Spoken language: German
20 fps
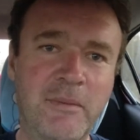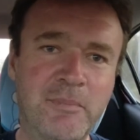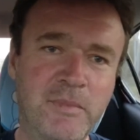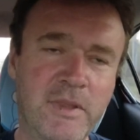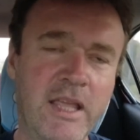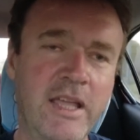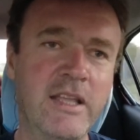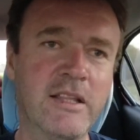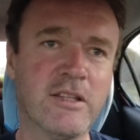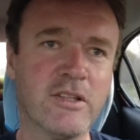
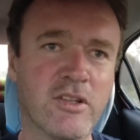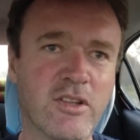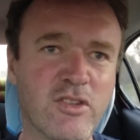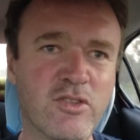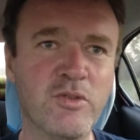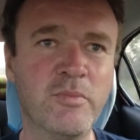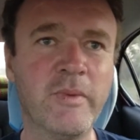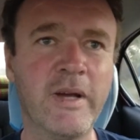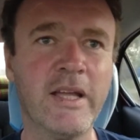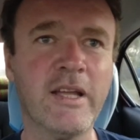Update
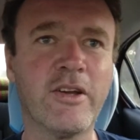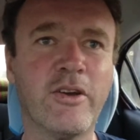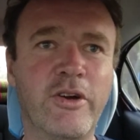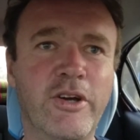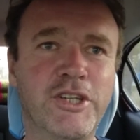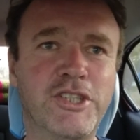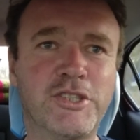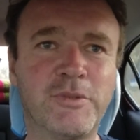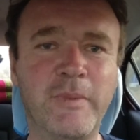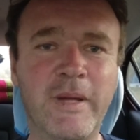zu meinen
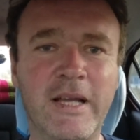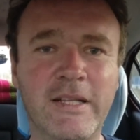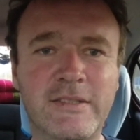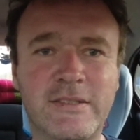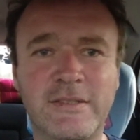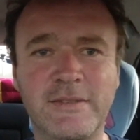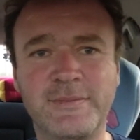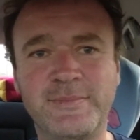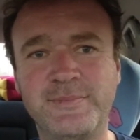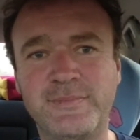
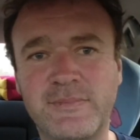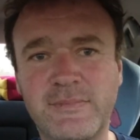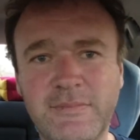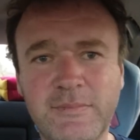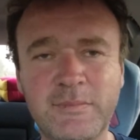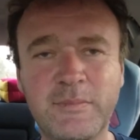Kreuzschmerzen